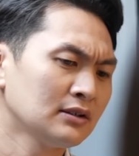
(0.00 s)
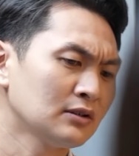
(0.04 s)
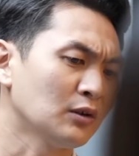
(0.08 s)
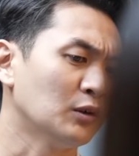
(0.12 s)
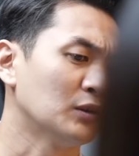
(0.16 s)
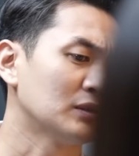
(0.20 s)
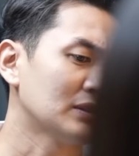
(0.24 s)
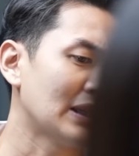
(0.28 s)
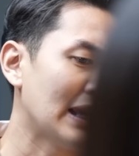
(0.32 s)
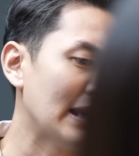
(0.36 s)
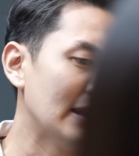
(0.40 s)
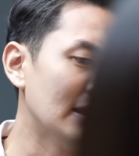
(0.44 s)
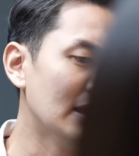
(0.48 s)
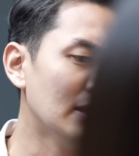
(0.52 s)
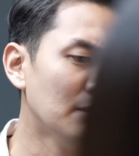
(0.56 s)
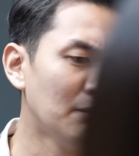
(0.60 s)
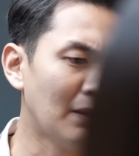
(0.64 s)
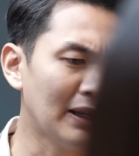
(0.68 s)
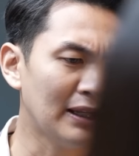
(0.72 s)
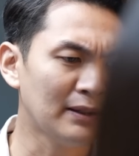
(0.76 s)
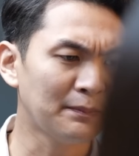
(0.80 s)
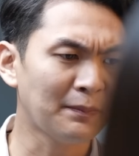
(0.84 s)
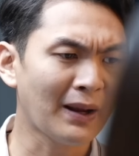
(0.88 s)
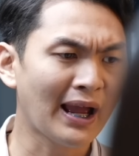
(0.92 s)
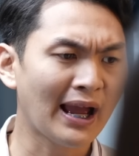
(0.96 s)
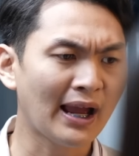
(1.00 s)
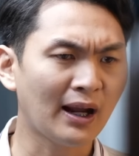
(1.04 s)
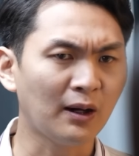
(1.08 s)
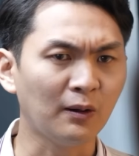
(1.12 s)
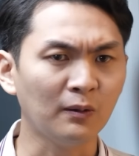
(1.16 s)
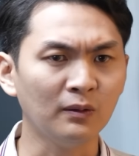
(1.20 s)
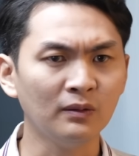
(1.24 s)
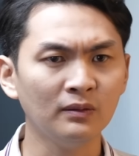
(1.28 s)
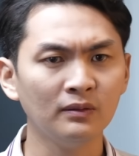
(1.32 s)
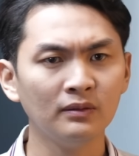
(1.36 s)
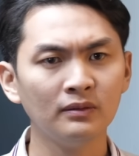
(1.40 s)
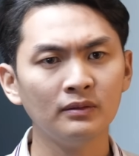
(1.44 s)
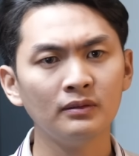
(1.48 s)
สงสัยลืมไว้หรือเปล่า
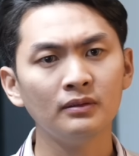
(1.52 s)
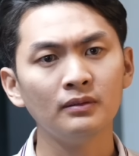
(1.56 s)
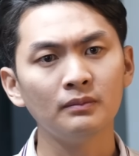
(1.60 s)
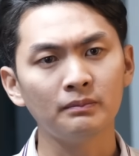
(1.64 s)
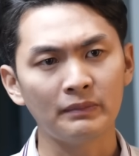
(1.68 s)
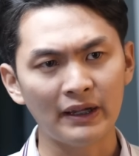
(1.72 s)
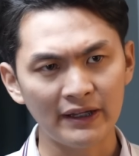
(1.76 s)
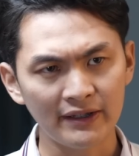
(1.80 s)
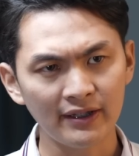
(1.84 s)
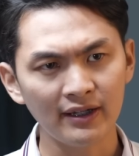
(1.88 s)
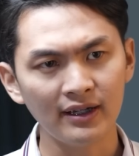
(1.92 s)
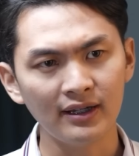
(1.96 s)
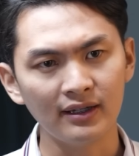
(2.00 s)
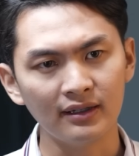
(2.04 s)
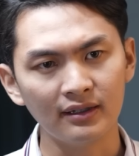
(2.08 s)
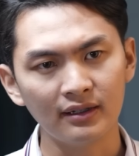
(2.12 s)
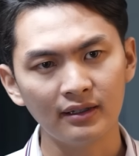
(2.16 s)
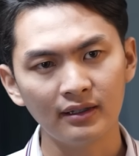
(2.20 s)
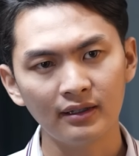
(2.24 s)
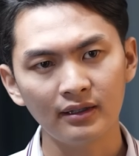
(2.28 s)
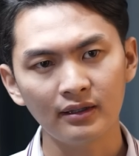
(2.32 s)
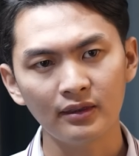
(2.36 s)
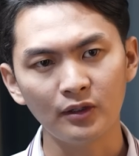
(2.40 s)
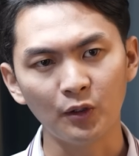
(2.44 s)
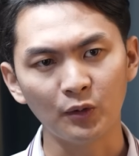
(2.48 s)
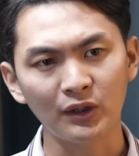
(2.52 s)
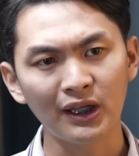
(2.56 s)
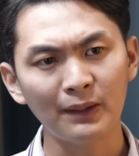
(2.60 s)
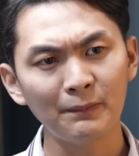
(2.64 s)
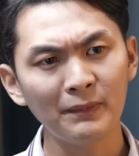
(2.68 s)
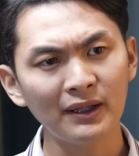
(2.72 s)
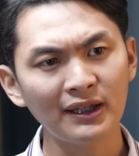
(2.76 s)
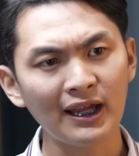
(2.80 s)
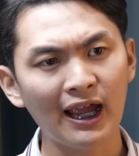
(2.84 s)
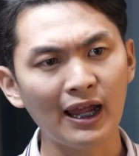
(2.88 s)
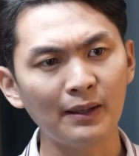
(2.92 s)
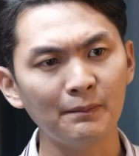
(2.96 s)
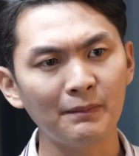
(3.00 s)
ไปเถอะเดี๋ยวถ้ามา
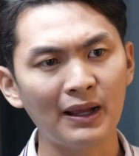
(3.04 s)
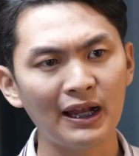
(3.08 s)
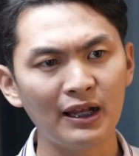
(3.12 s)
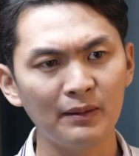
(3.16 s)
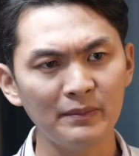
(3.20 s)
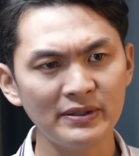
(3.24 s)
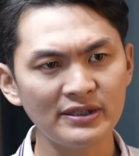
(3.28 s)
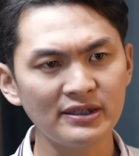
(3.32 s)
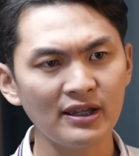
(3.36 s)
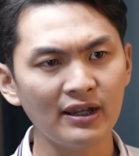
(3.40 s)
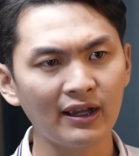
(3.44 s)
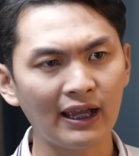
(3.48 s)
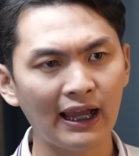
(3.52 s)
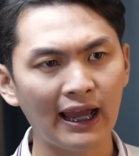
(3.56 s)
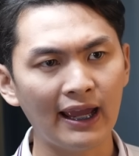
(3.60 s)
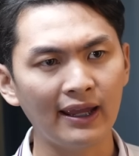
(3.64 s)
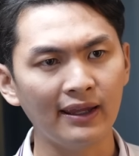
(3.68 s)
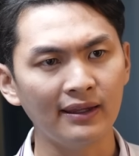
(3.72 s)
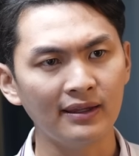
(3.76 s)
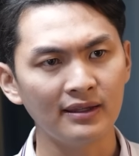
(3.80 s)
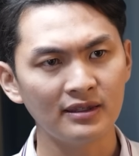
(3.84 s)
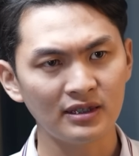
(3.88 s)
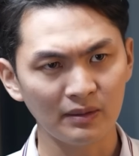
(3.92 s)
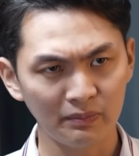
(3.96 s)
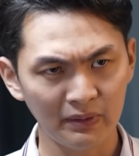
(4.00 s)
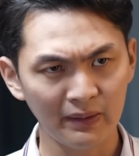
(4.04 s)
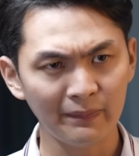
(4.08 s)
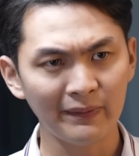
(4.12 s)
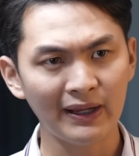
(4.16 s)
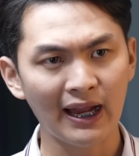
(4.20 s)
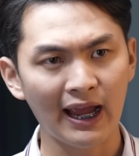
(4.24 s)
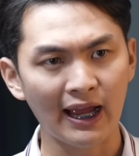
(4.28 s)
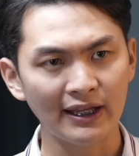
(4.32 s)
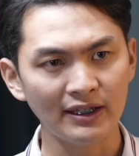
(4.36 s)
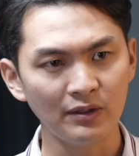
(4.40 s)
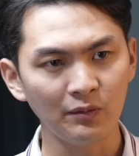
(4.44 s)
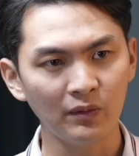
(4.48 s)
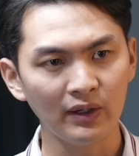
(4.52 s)
ทานมาแล้วไม่เจอใครจะมีปัญ
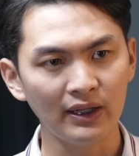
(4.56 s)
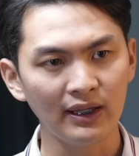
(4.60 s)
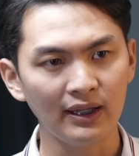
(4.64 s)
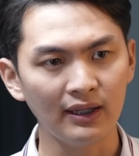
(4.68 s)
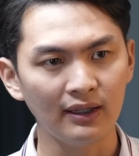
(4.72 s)
หายิ่งกว่า